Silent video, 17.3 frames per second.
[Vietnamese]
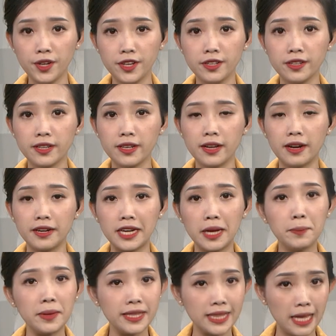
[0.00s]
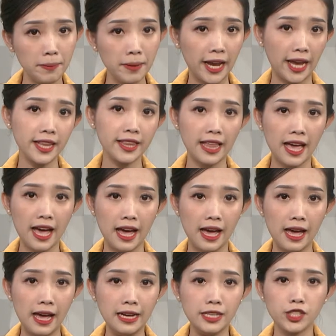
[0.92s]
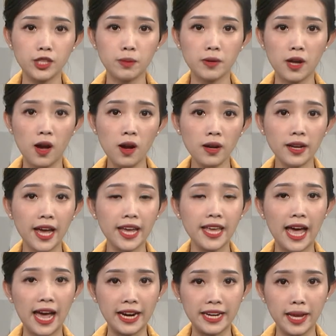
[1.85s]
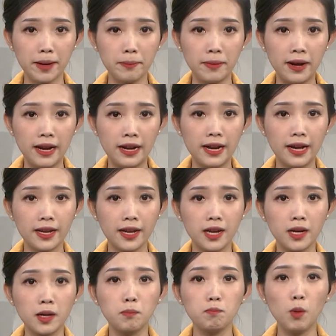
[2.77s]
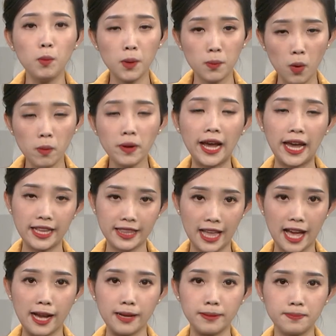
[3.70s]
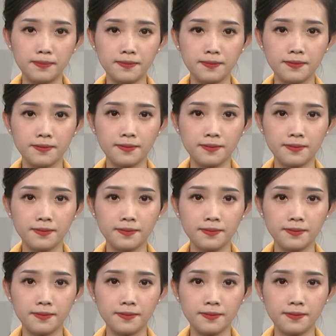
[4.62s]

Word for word: đổi được gần 58.000 hecta, trong đó cây hàng năm là gần 44.000 hecta.